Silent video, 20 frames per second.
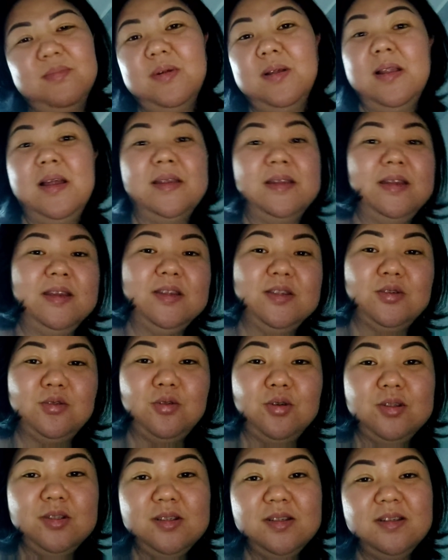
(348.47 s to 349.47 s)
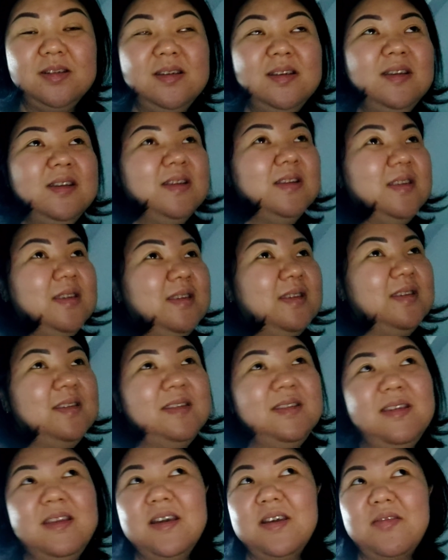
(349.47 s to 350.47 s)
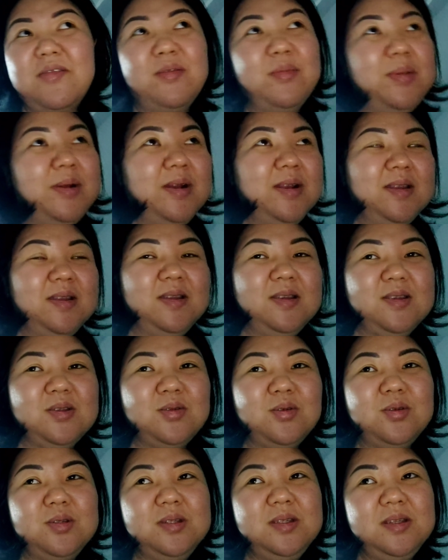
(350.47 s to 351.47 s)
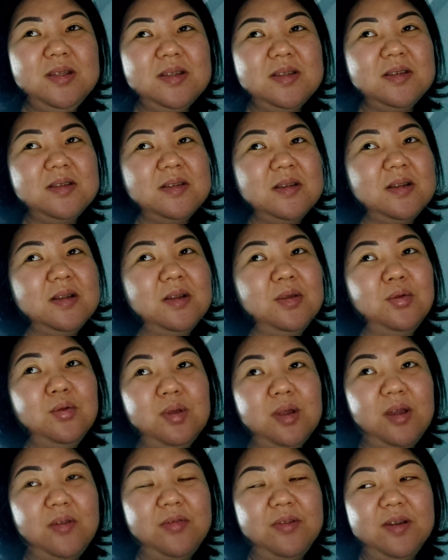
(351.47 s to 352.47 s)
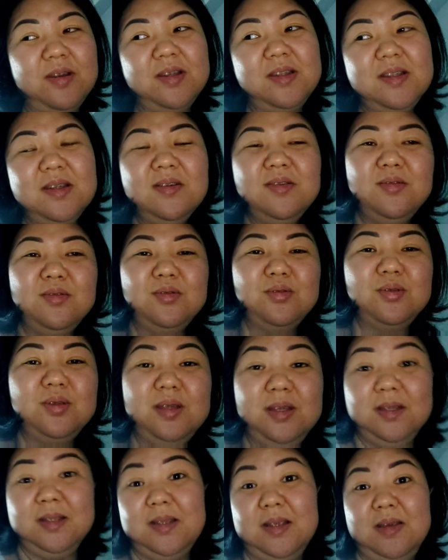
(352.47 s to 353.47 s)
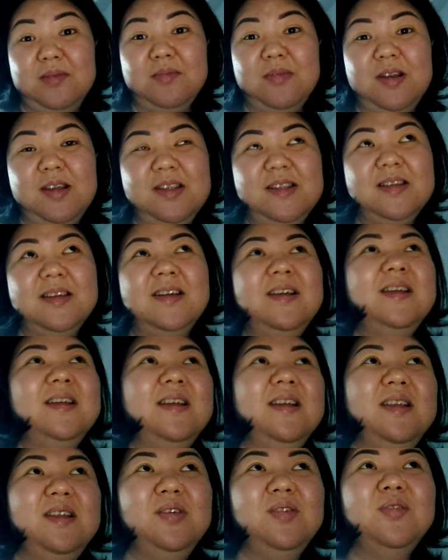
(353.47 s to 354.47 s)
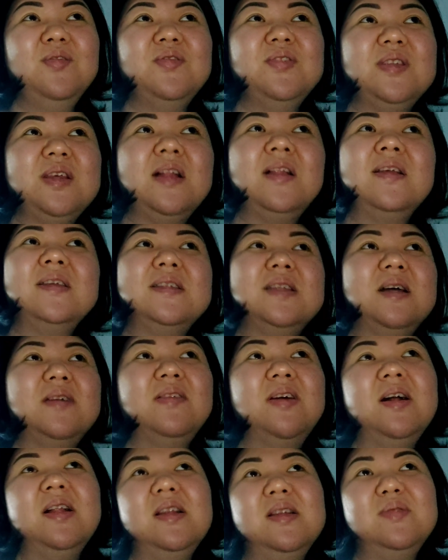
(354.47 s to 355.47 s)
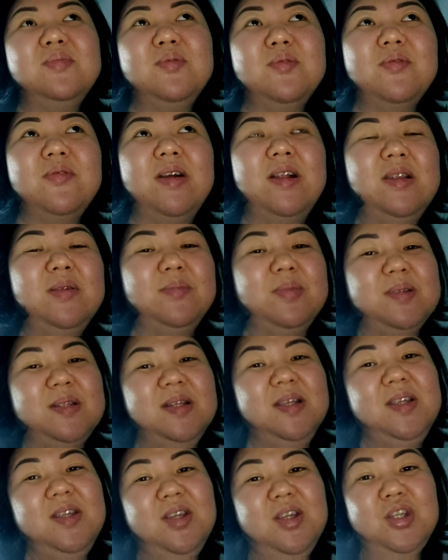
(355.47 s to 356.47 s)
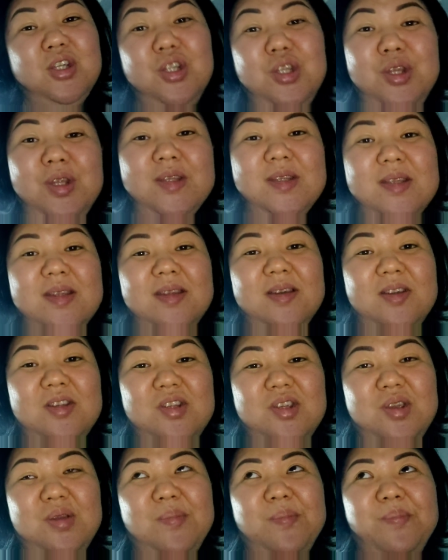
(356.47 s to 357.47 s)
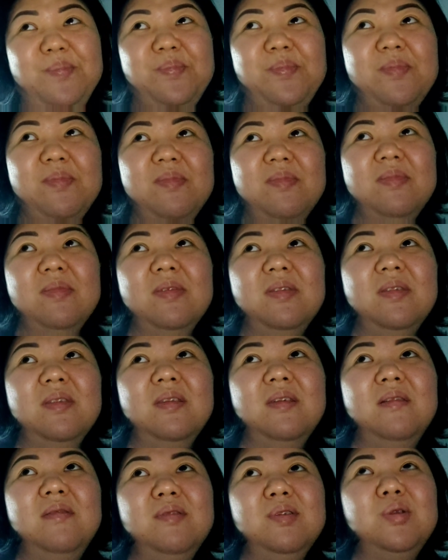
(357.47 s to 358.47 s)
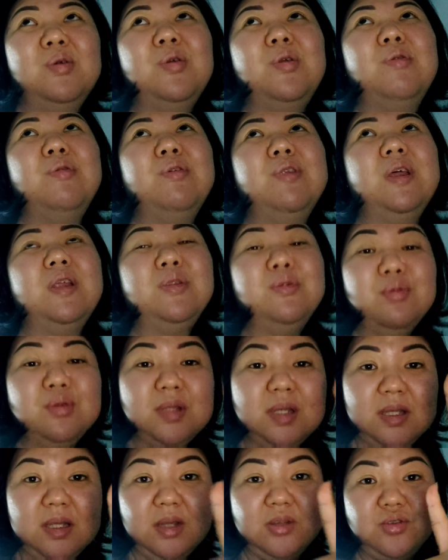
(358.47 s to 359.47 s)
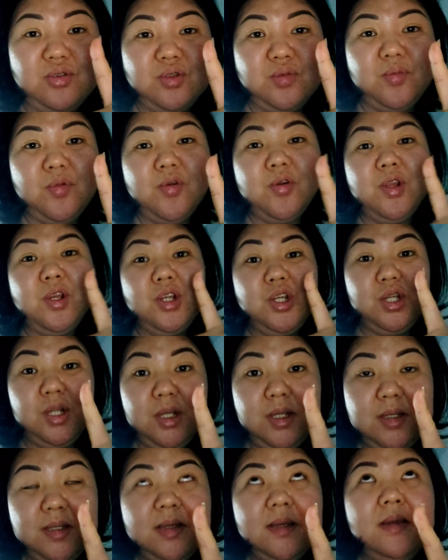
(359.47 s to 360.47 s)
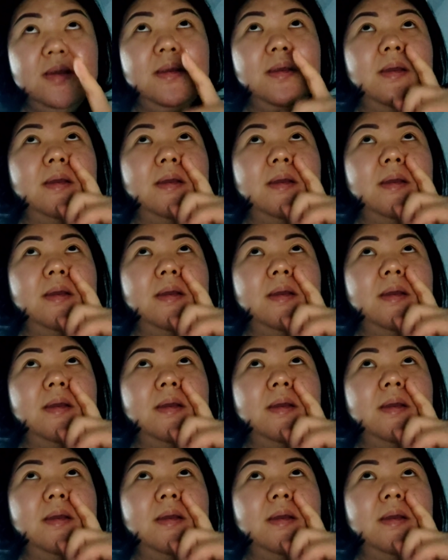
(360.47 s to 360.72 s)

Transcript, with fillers: была на исходе, нервы были на исходе, я сказала, ну нафиг, иди, говорю, ты занимайся. И он встал, оставалось буквально последние четыре задачки. В итоге он одну задачу смог решить,